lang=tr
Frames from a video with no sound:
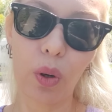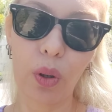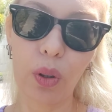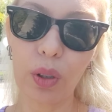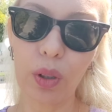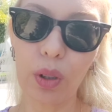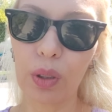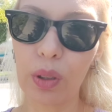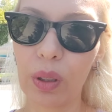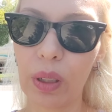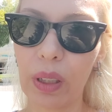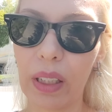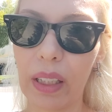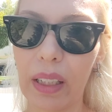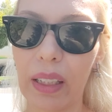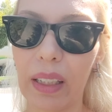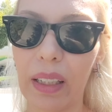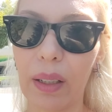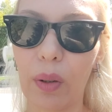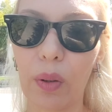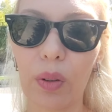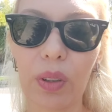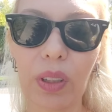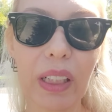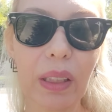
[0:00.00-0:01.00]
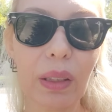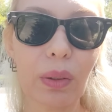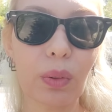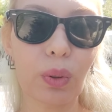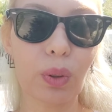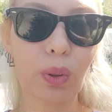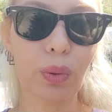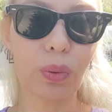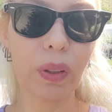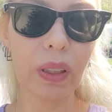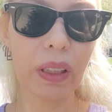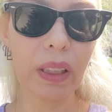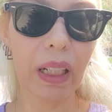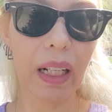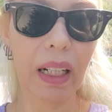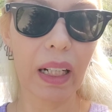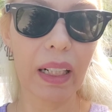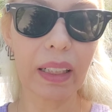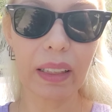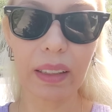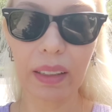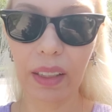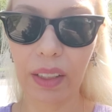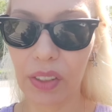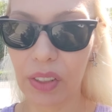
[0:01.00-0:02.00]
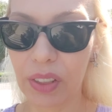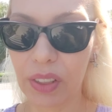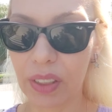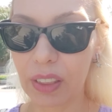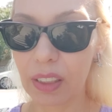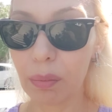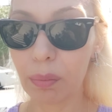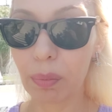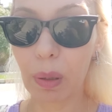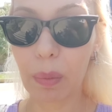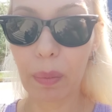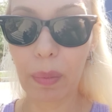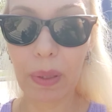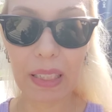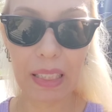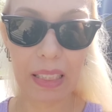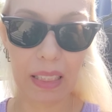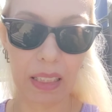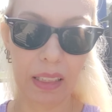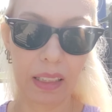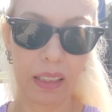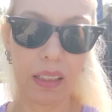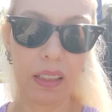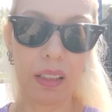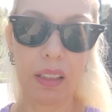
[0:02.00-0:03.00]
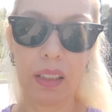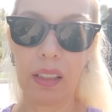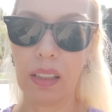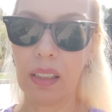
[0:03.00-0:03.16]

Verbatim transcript: tok. E, Orhan Urfalı arkadaşının babası.